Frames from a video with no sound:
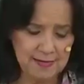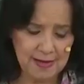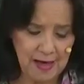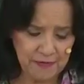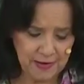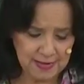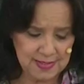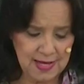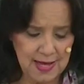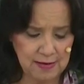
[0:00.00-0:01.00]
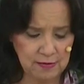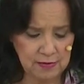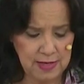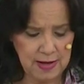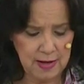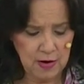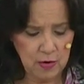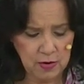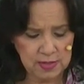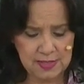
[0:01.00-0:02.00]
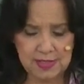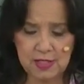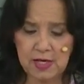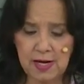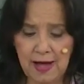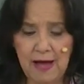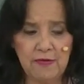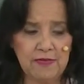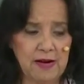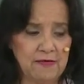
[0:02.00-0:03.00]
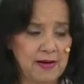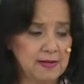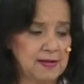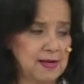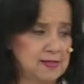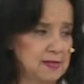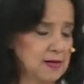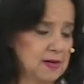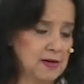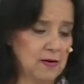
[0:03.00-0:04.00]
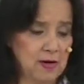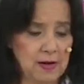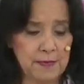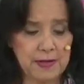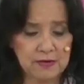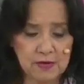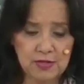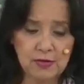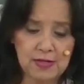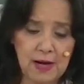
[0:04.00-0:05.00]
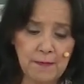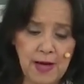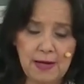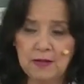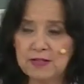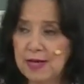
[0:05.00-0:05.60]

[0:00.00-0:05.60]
Sim. Tá fazendo, né? Sim. né? Outras que chegavam e falavam, vai, desde olha, por causa do seu trabalho,